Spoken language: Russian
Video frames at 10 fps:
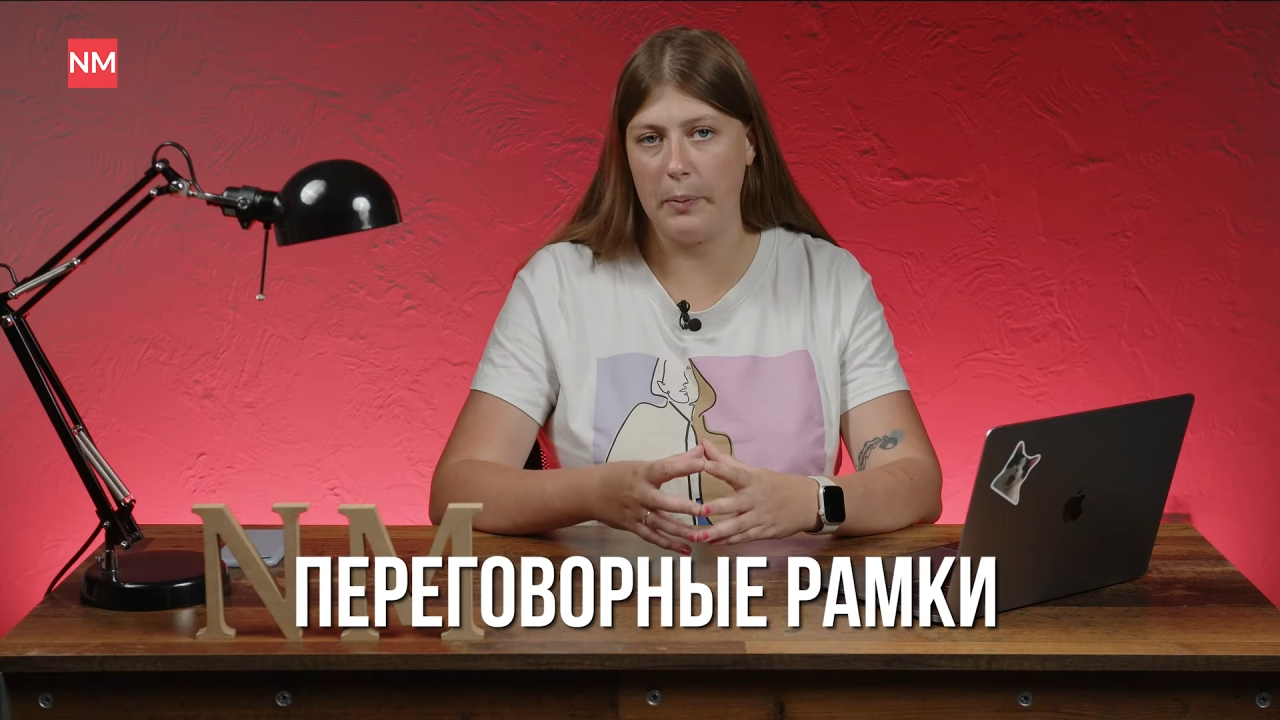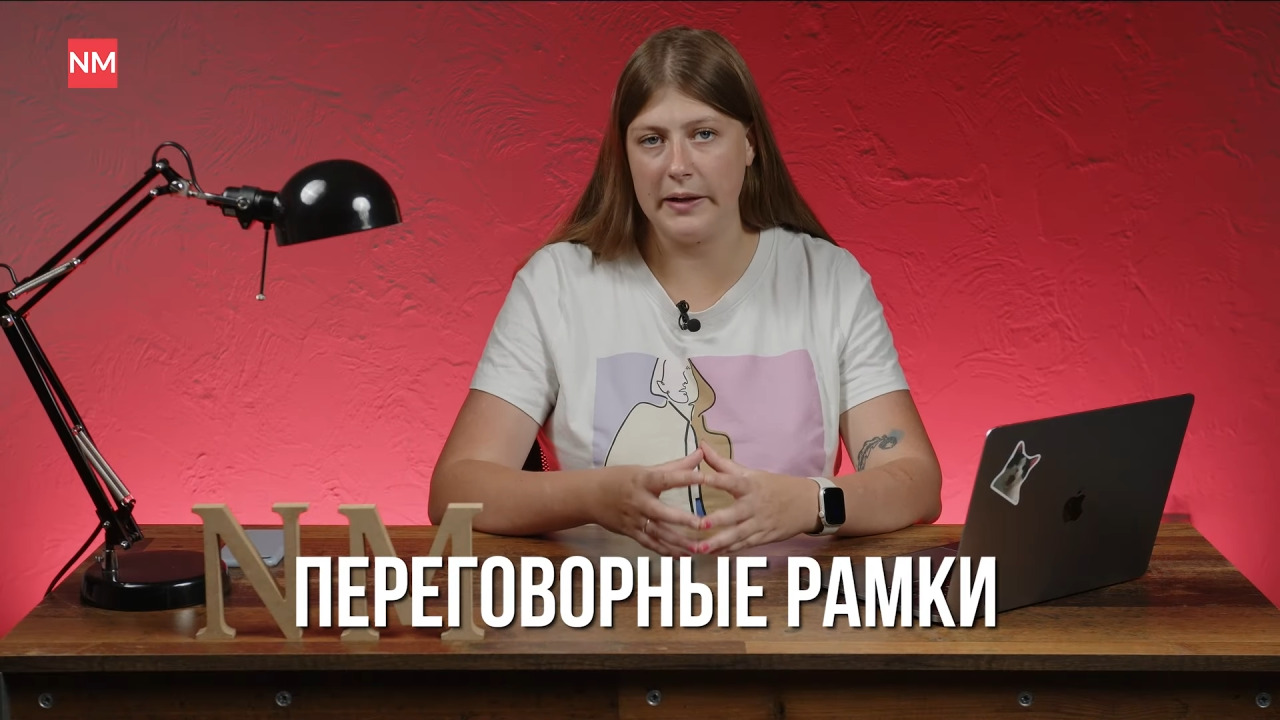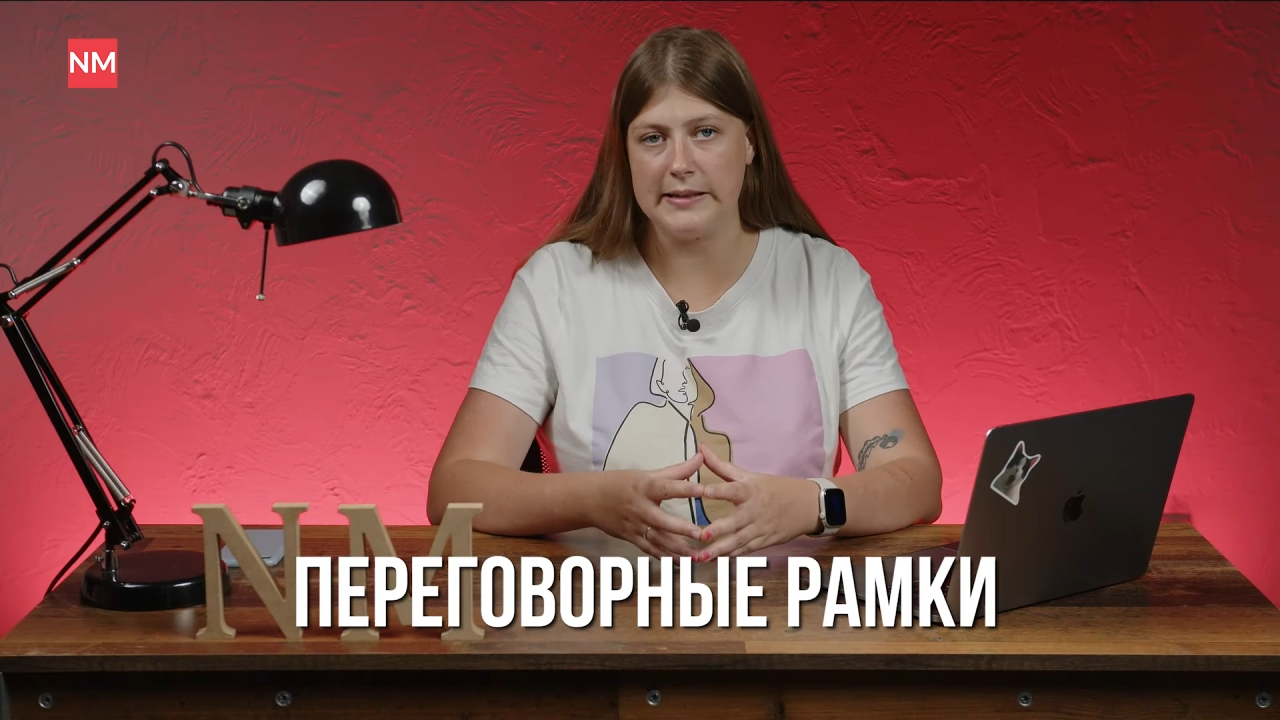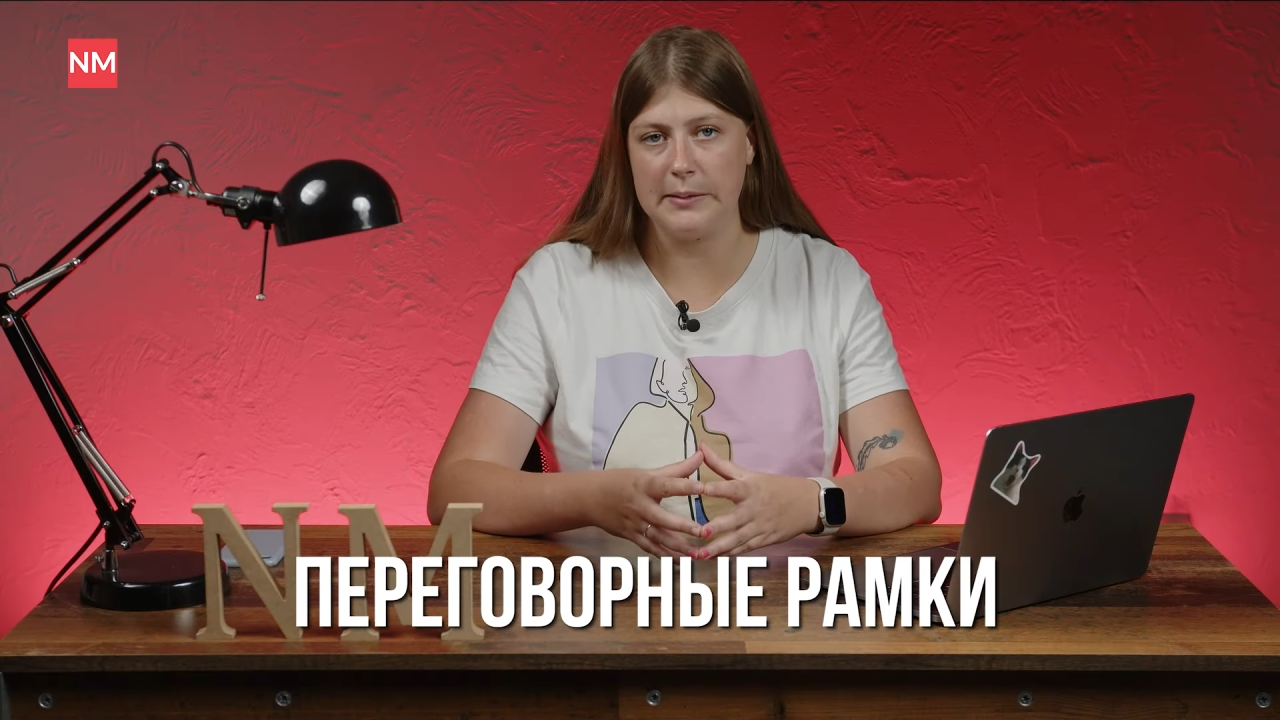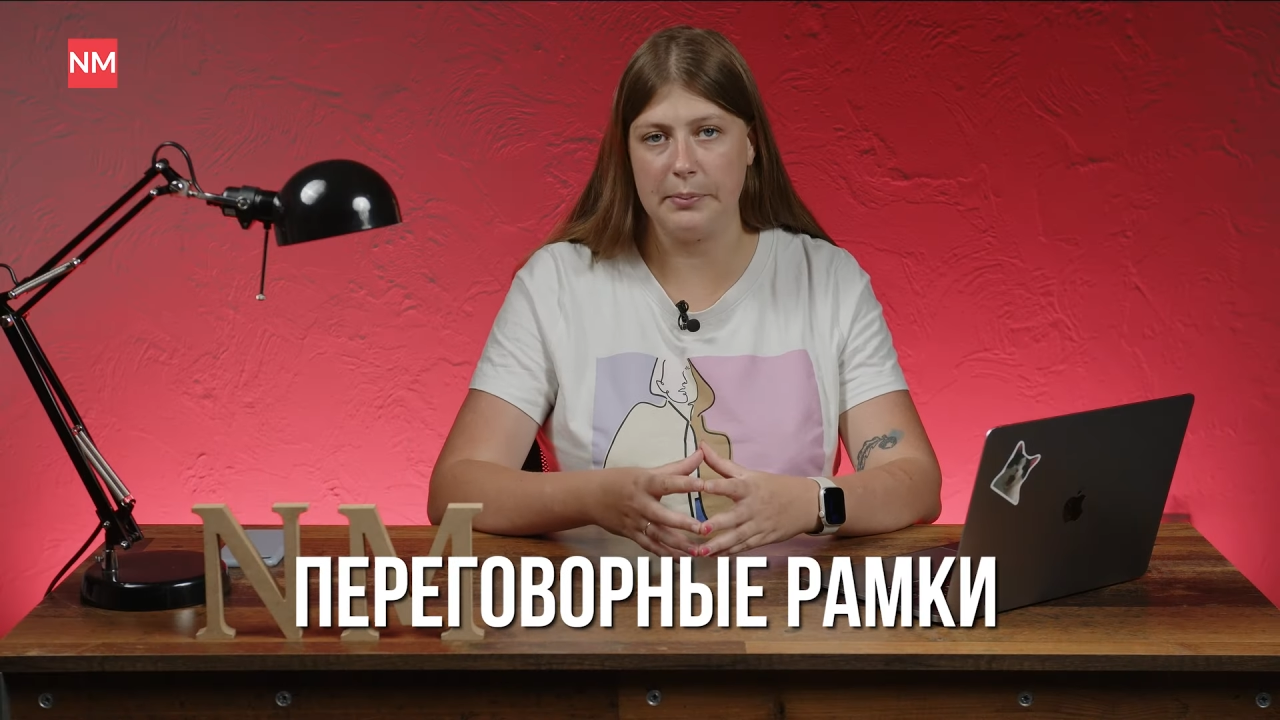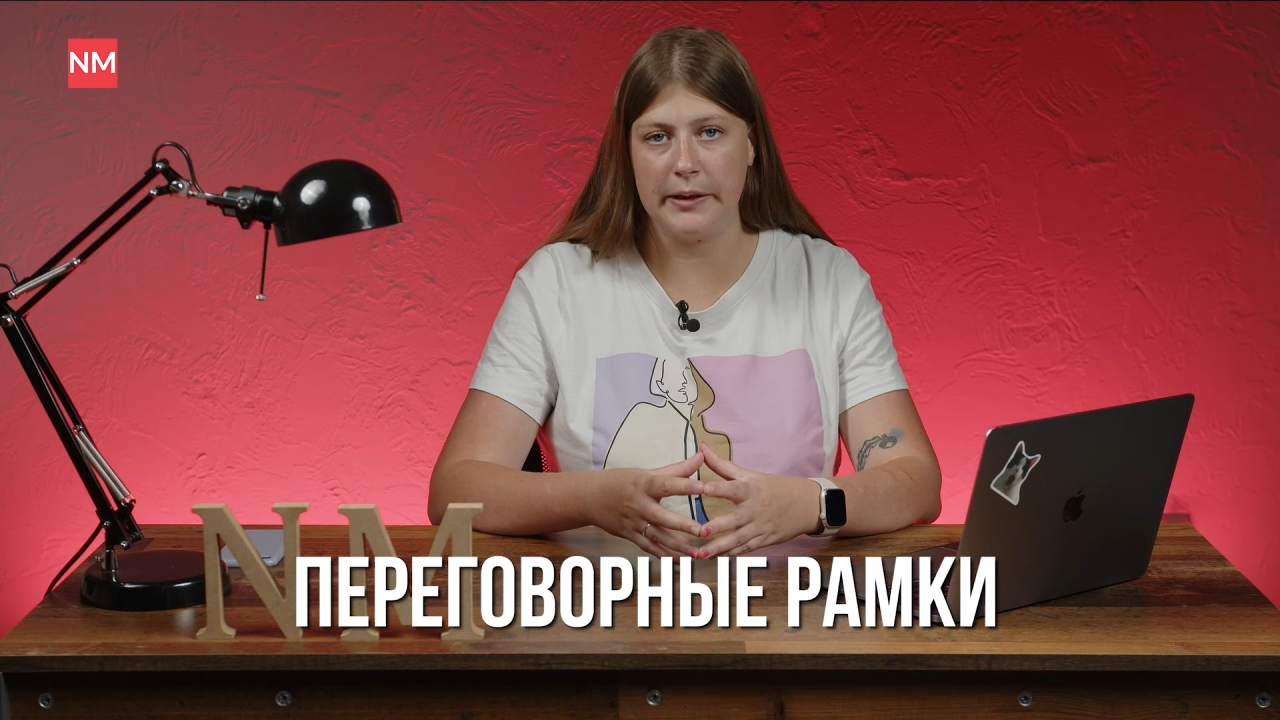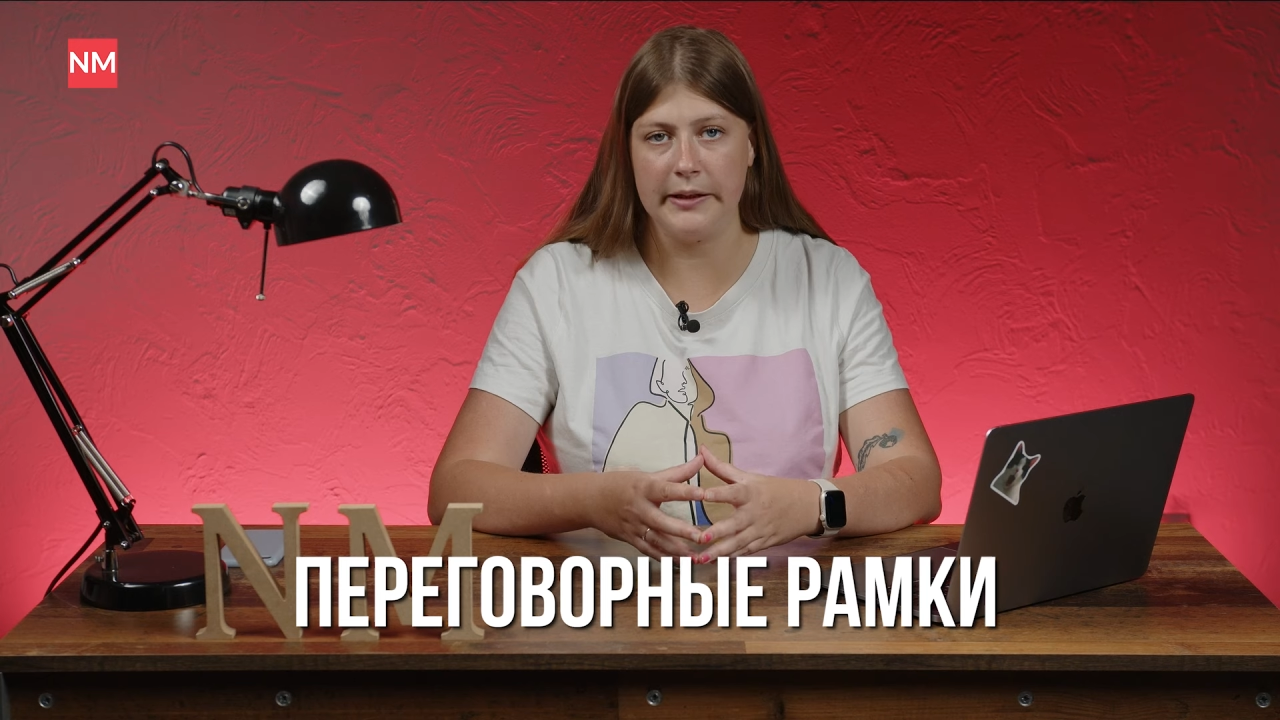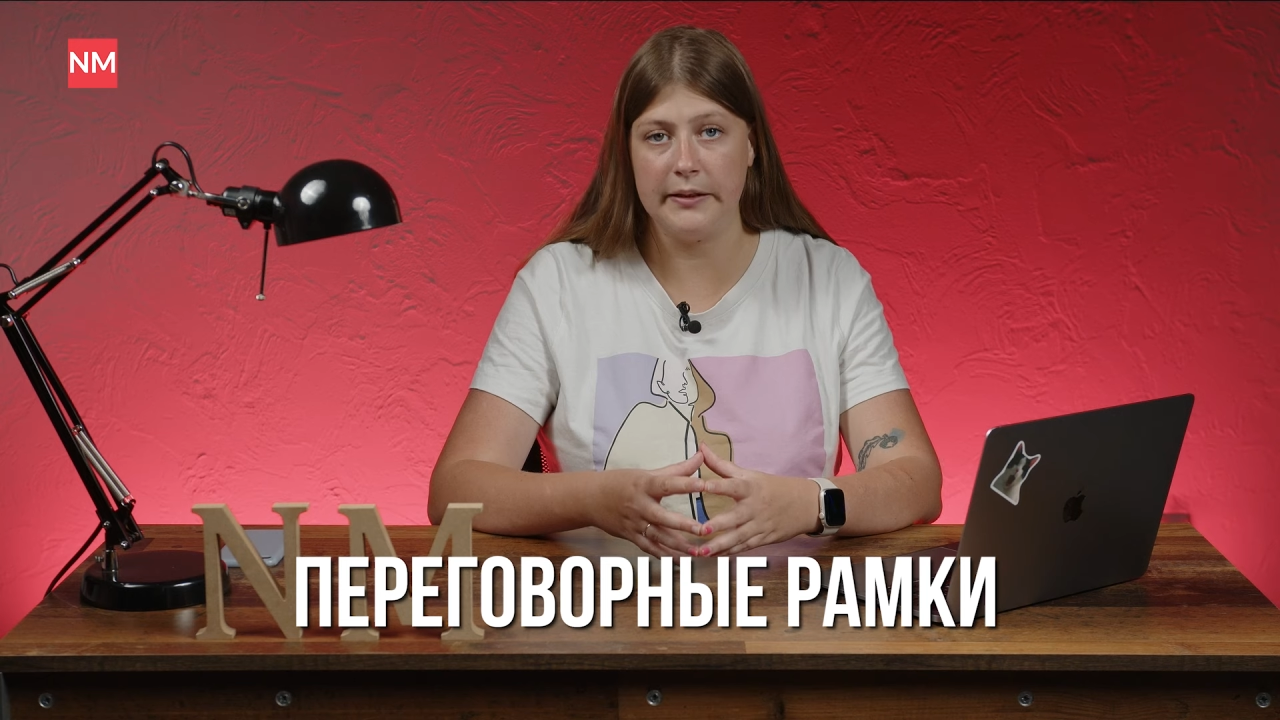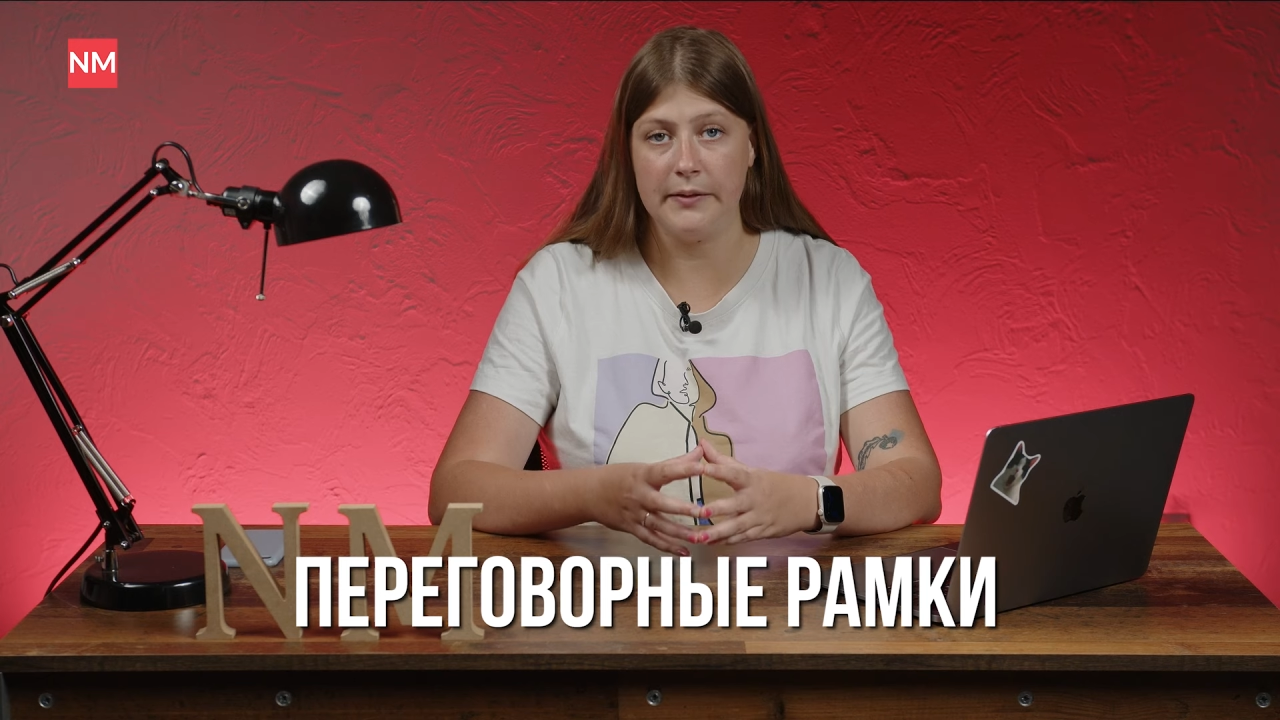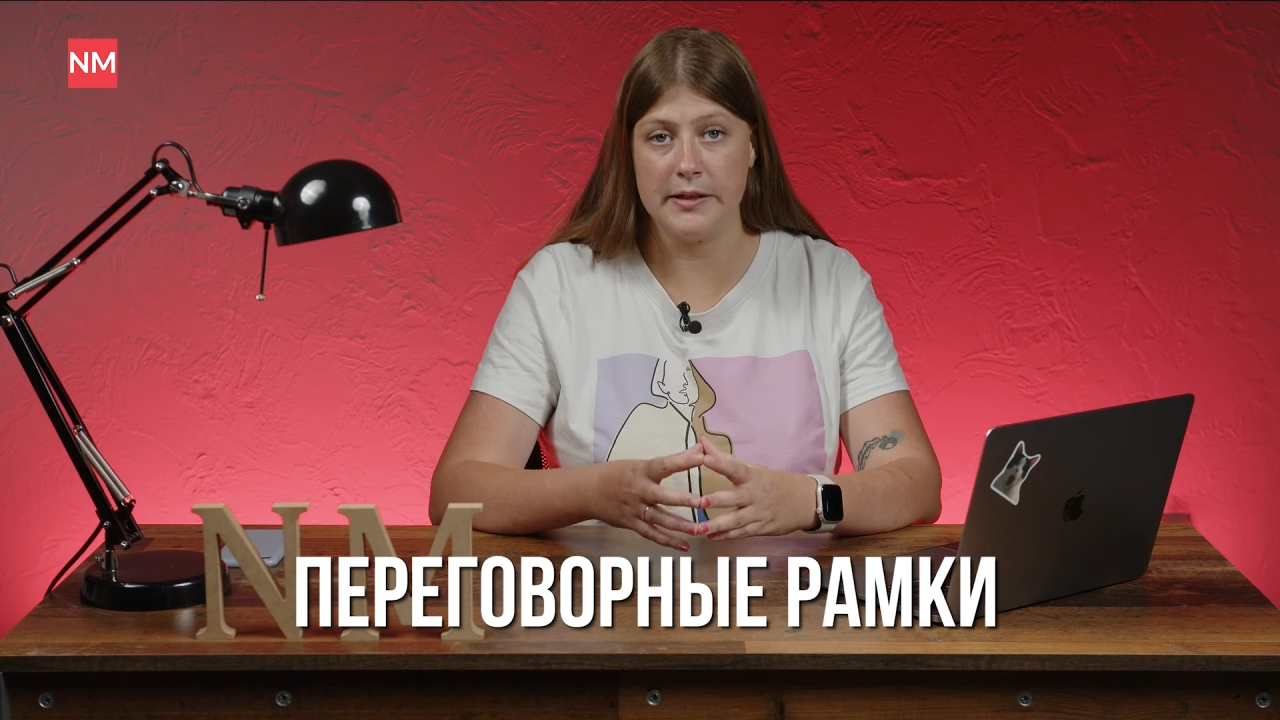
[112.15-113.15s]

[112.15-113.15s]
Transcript: принципы их